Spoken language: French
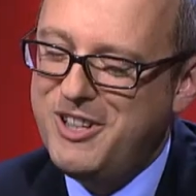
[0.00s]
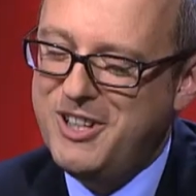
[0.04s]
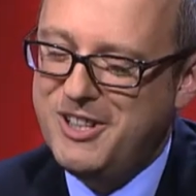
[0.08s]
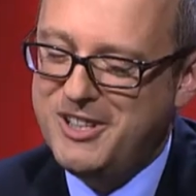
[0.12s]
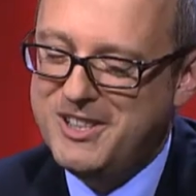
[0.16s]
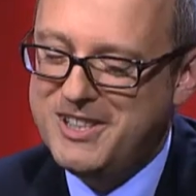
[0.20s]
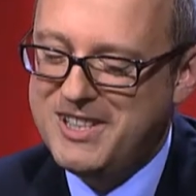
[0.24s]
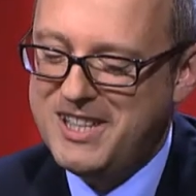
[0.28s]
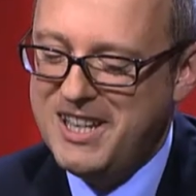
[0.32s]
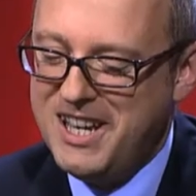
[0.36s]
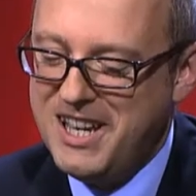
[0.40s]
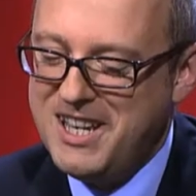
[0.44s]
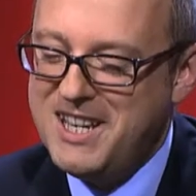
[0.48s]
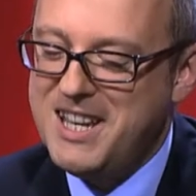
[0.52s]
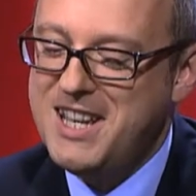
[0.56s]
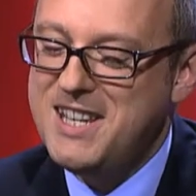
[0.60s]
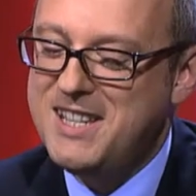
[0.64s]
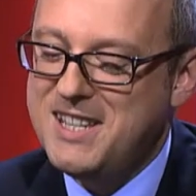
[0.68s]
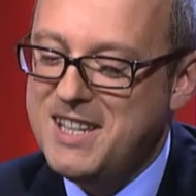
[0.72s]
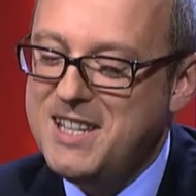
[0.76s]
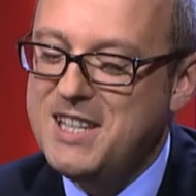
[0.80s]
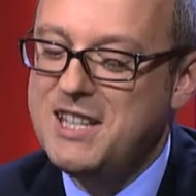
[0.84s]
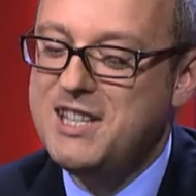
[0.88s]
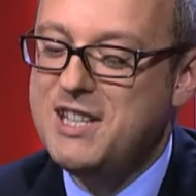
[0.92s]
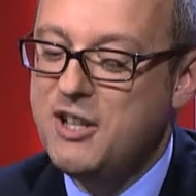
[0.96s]
Et,
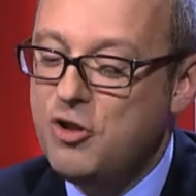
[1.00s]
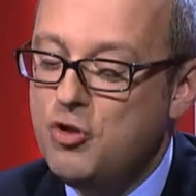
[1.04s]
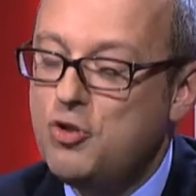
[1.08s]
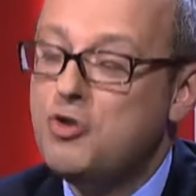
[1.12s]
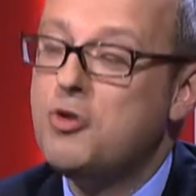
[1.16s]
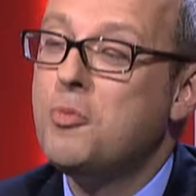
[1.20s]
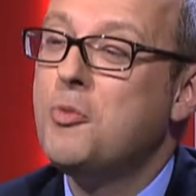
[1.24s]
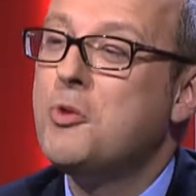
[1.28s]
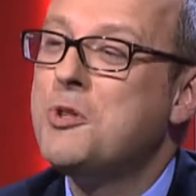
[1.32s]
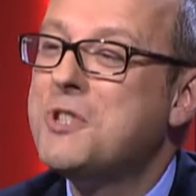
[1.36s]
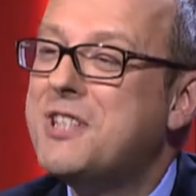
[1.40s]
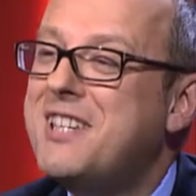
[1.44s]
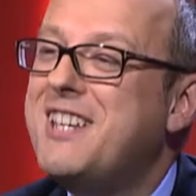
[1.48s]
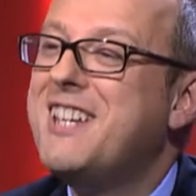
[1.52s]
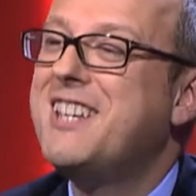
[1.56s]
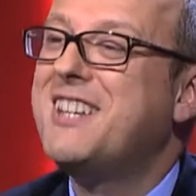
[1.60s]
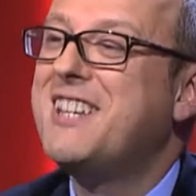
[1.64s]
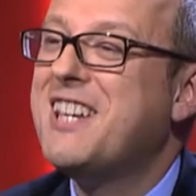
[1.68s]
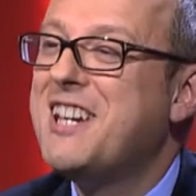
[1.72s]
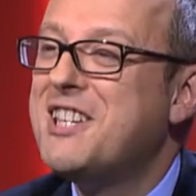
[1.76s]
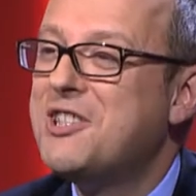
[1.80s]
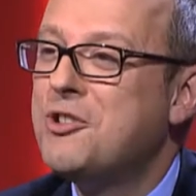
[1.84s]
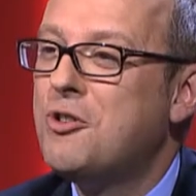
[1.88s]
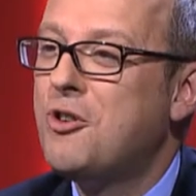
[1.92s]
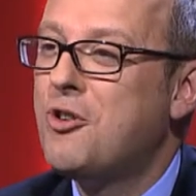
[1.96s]
c'est justement ce qui est
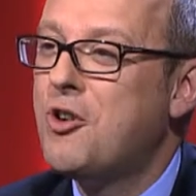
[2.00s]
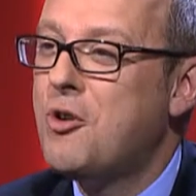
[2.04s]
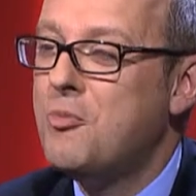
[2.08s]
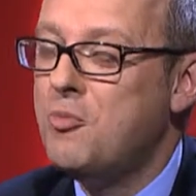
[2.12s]
intéressant.